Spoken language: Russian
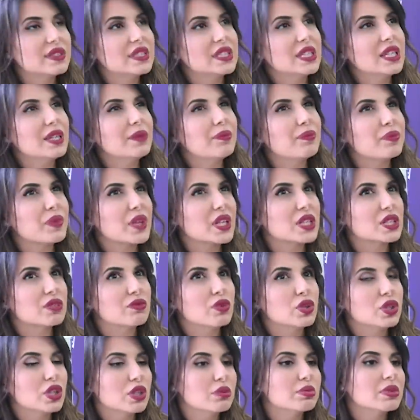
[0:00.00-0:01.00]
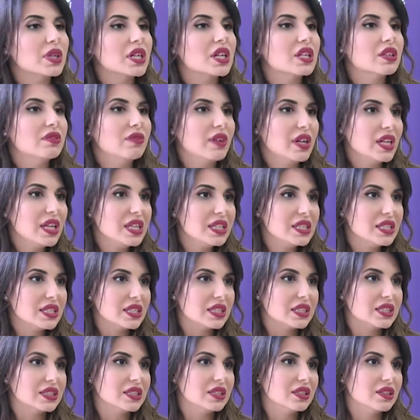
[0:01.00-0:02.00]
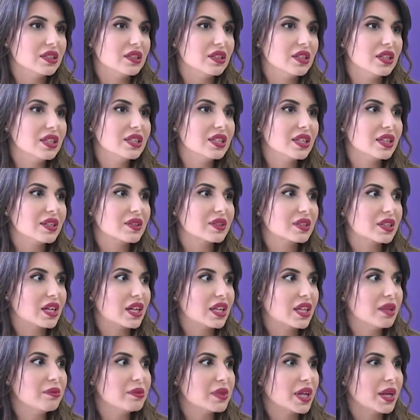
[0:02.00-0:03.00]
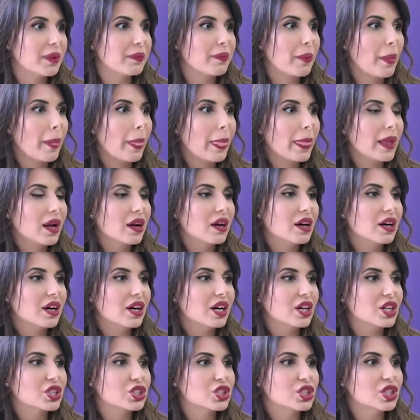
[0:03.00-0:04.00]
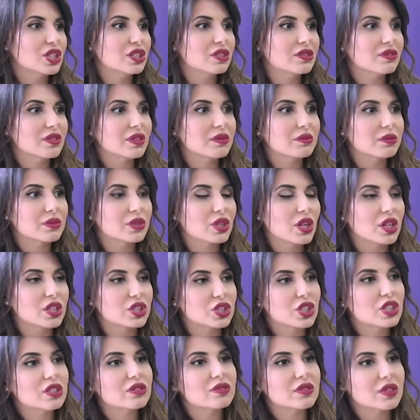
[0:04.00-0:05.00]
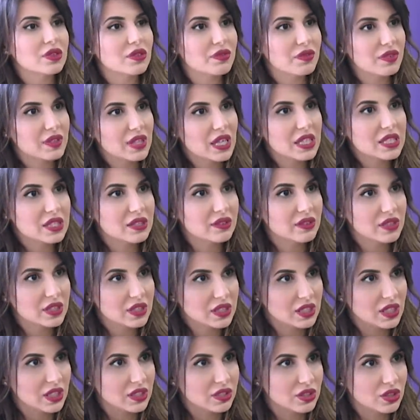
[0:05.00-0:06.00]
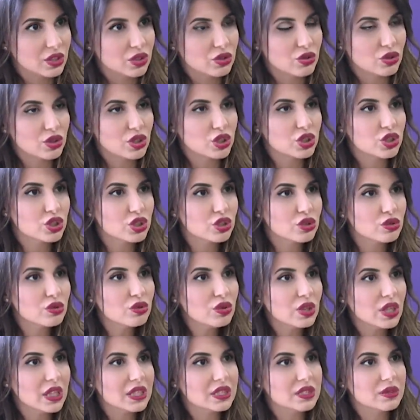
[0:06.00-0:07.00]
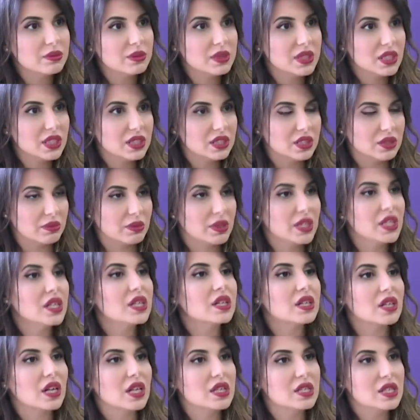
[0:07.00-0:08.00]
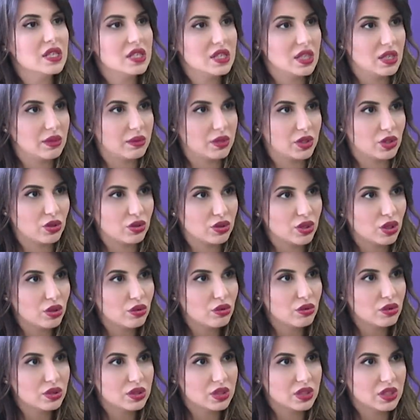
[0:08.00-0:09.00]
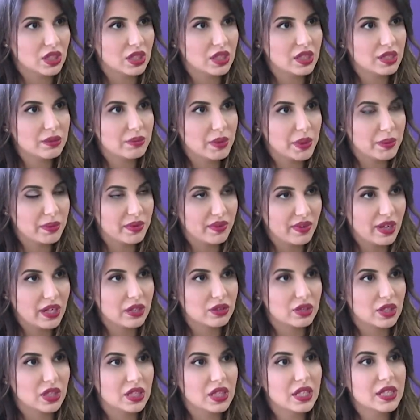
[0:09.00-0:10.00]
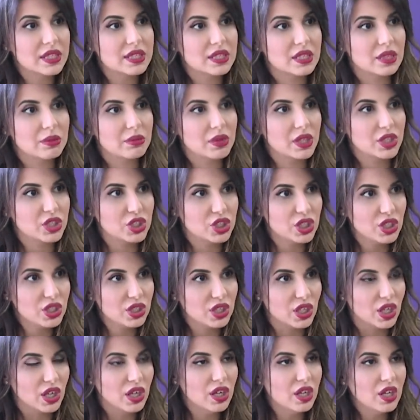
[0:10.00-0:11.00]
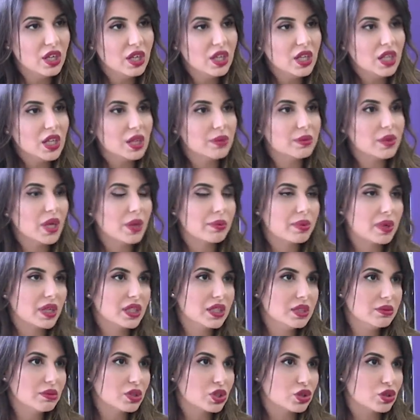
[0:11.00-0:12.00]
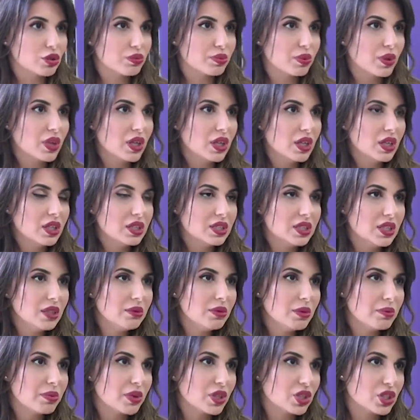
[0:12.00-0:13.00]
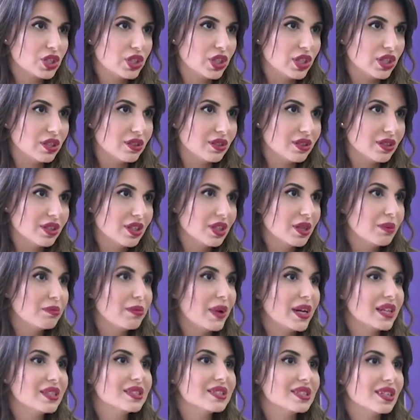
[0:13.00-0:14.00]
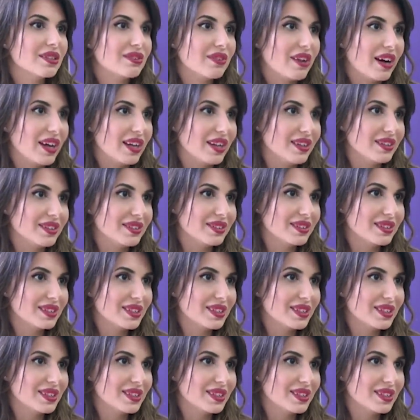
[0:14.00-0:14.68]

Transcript: Всем сводят благотворительность э, это каким-то а, жертвам, а, жертвованием финансовых средств. Но зачастую этим детям и их родителям, которые находятся на, пребывают на длительном лечении, им необходимо, чтобы с ними пришли, порисовали,